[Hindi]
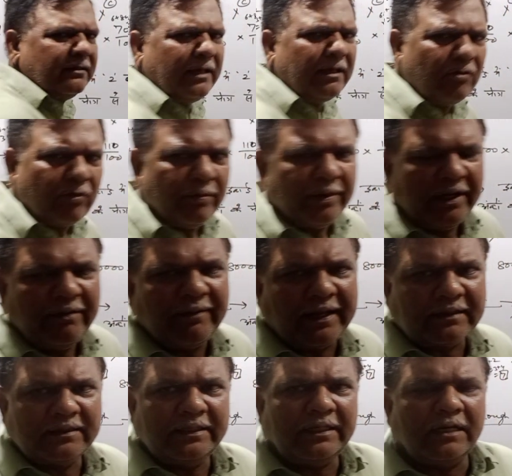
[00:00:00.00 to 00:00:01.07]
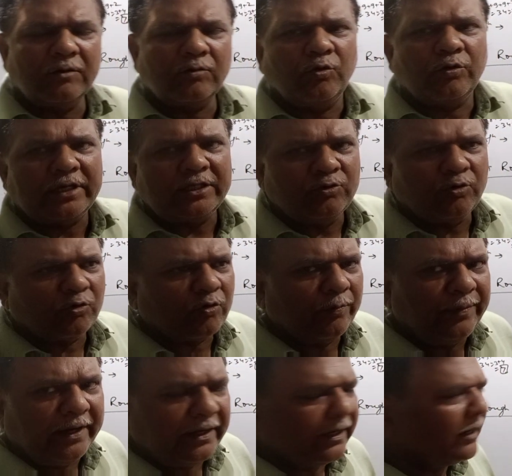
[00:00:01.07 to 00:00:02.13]
हैं कोई बड़ी बात नहीं अंकों के योग को
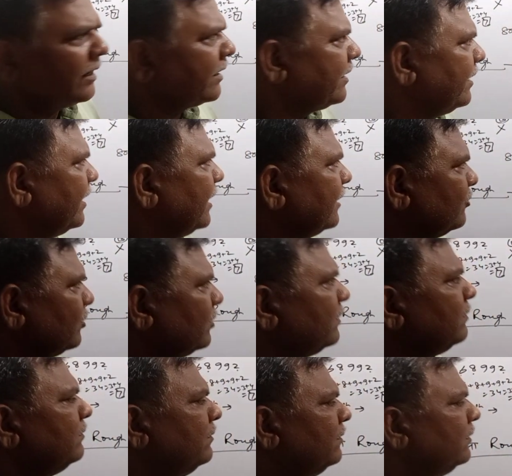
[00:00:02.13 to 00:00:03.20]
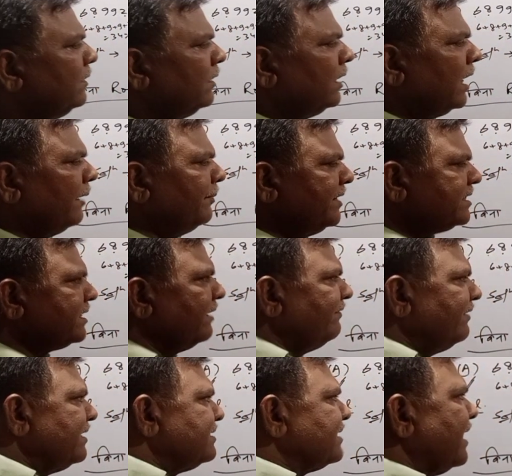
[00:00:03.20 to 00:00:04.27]
मेंटेन रखिएगा तो हमें
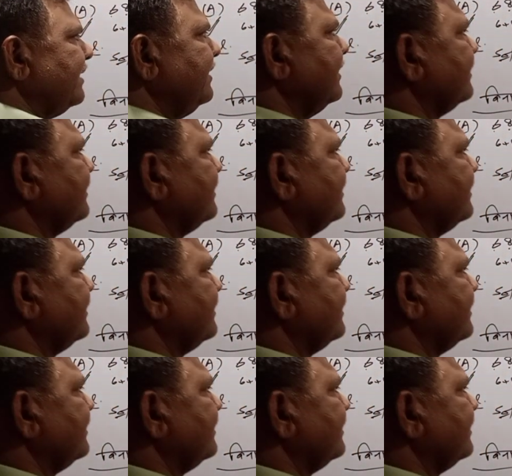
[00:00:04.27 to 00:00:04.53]
सेवन चाहिए